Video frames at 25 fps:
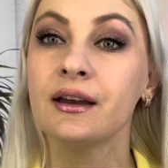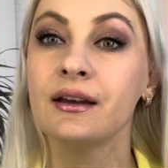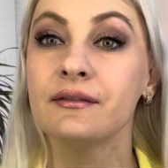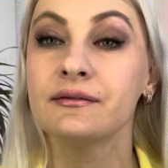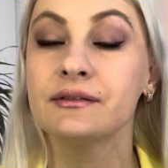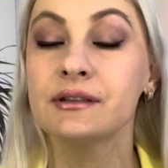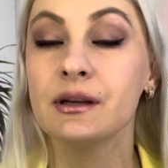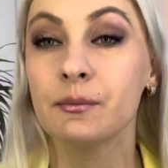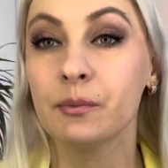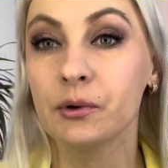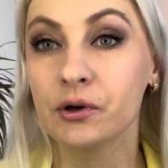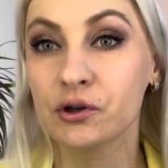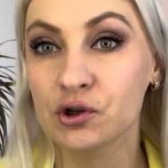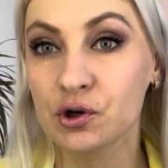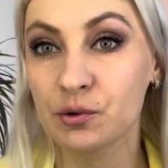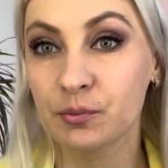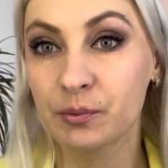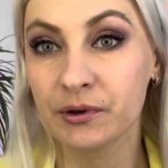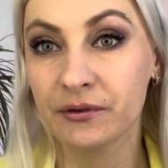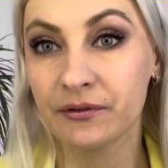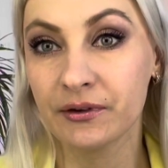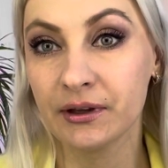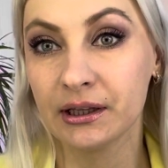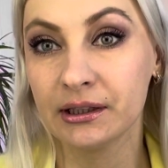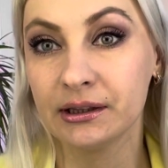Всем большой
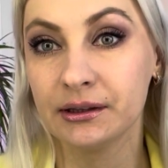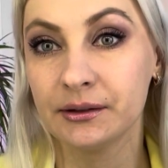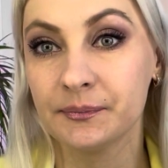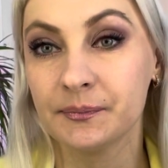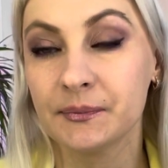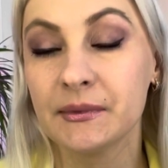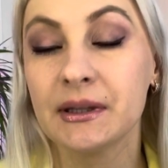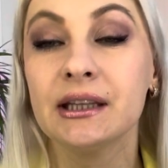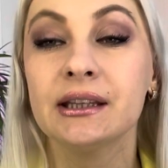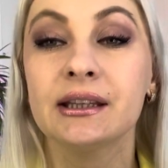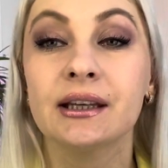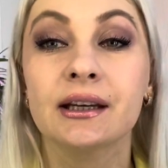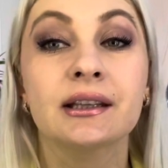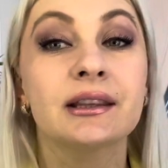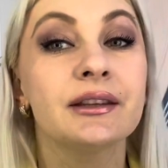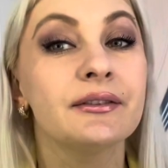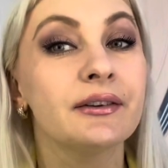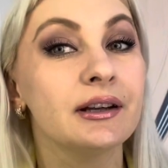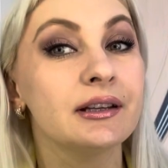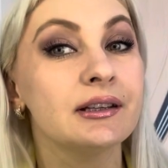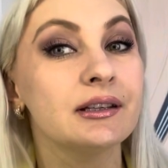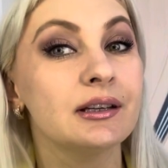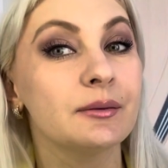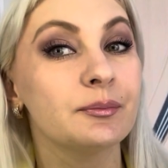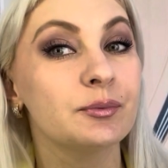привет! Итак,
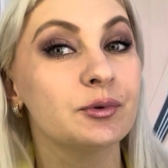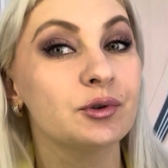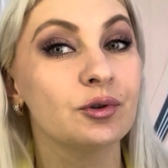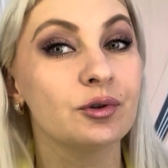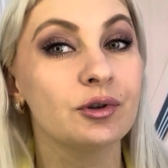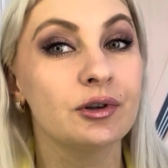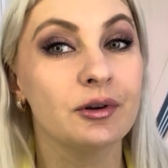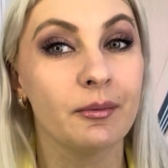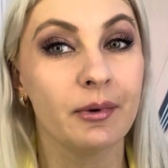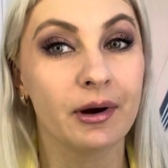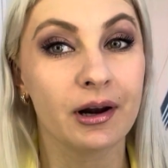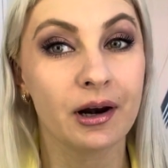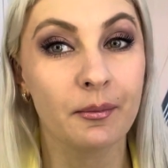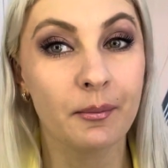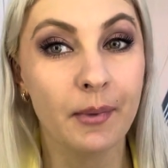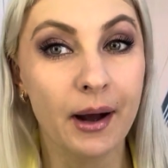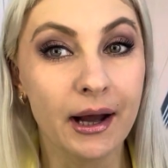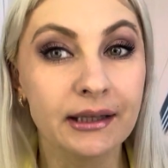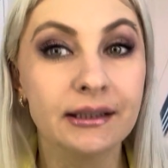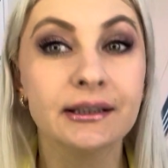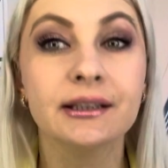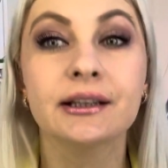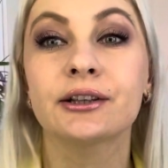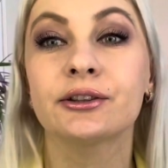давайте обсудим ароматы,